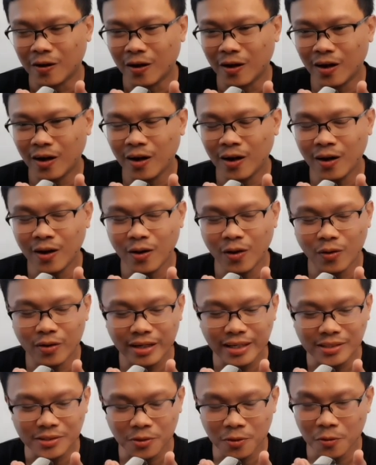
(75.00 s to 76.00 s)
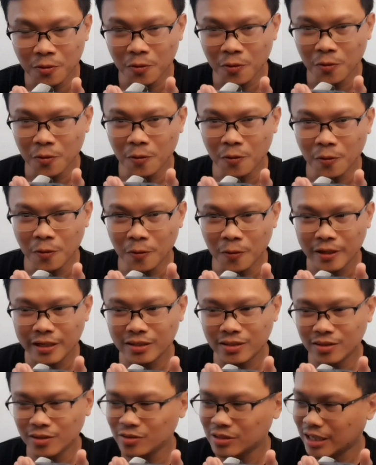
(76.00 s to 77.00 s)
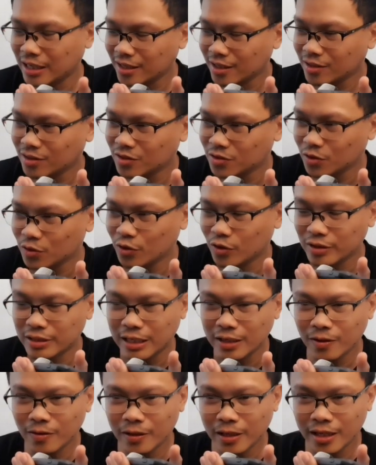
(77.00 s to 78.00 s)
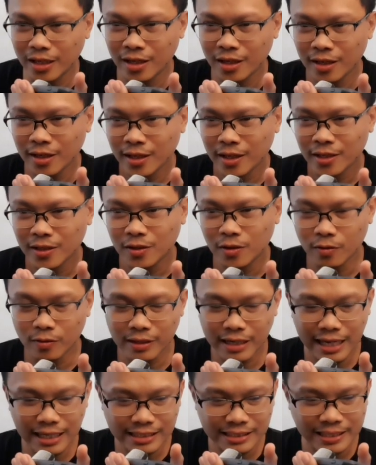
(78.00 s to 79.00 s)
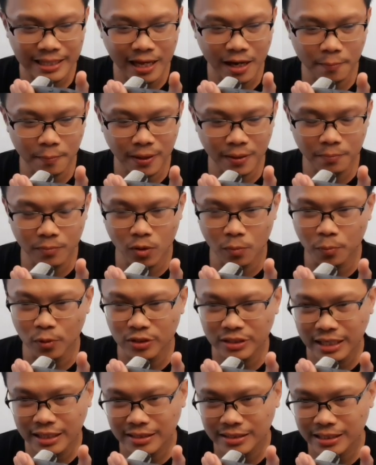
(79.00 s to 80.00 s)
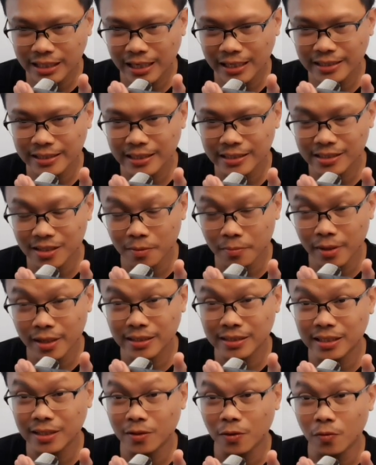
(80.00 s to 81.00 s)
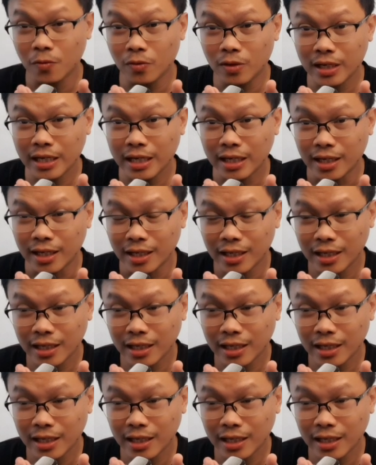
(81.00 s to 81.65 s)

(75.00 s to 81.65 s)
Oh, okay. So, ito yung sana yung sunod kong tanong eh. Yung next laban mo, potential, na sa Mexico uli.